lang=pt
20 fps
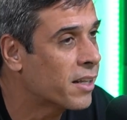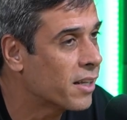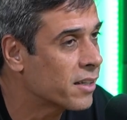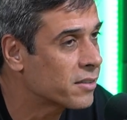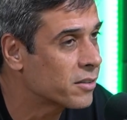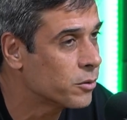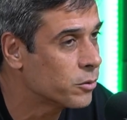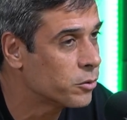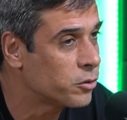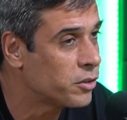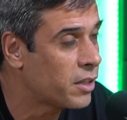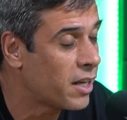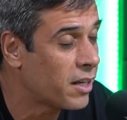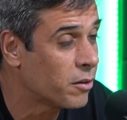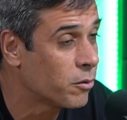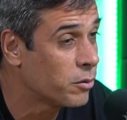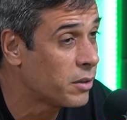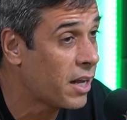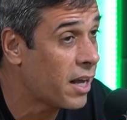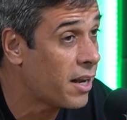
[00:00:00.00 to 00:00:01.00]
da ação do Denner,
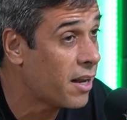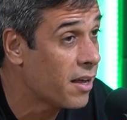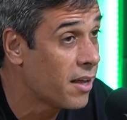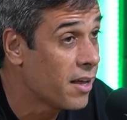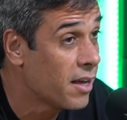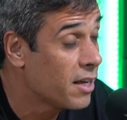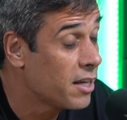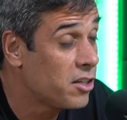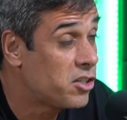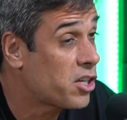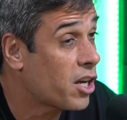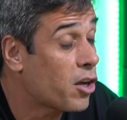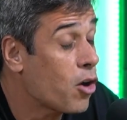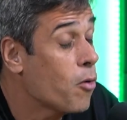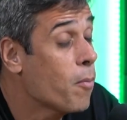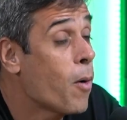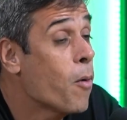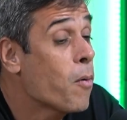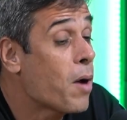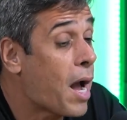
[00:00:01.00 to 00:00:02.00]
do Denner e tinha que
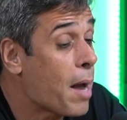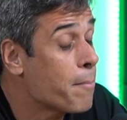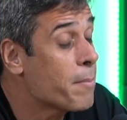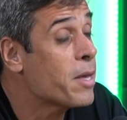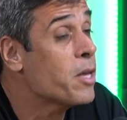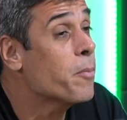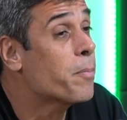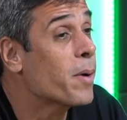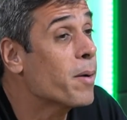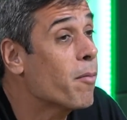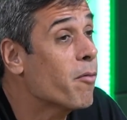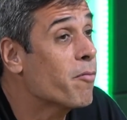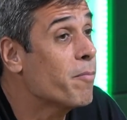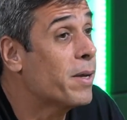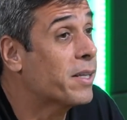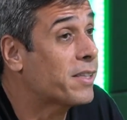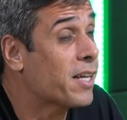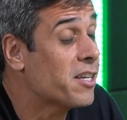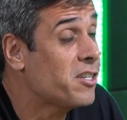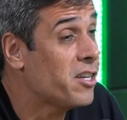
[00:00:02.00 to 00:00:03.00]
arrumar um caminho para
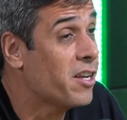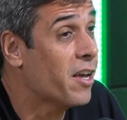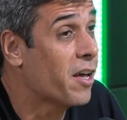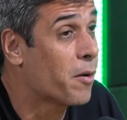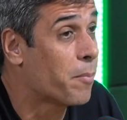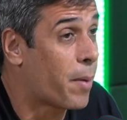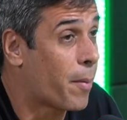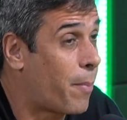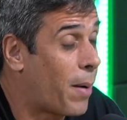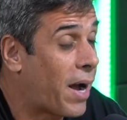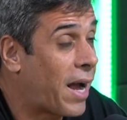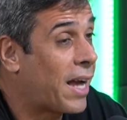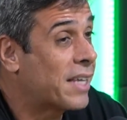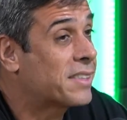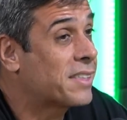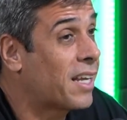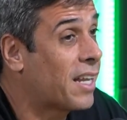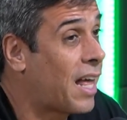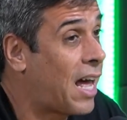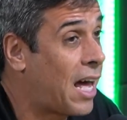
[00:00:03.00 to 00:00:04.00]
movimentar dinheiro, para pagar
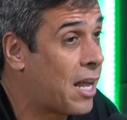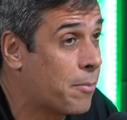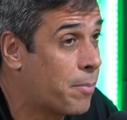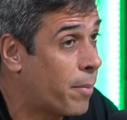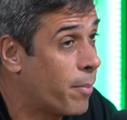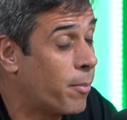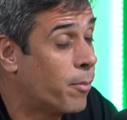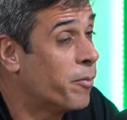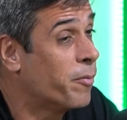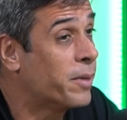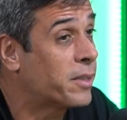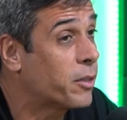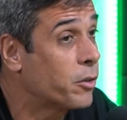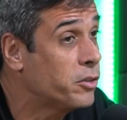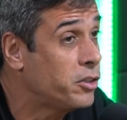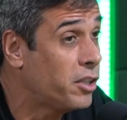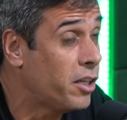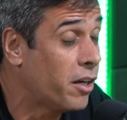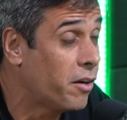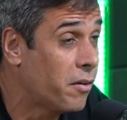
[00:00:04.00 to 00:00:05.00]
salário, para movimentar o
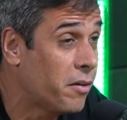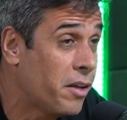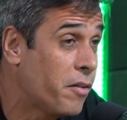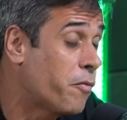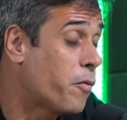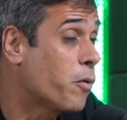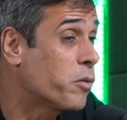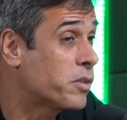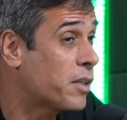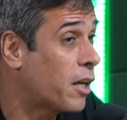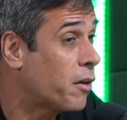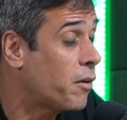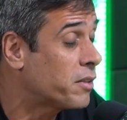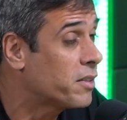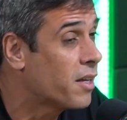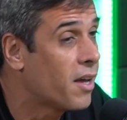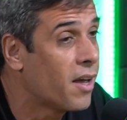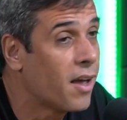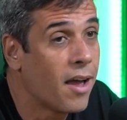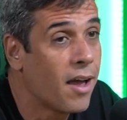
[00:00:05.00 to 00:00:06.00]
dinheiro, e foi usado essa.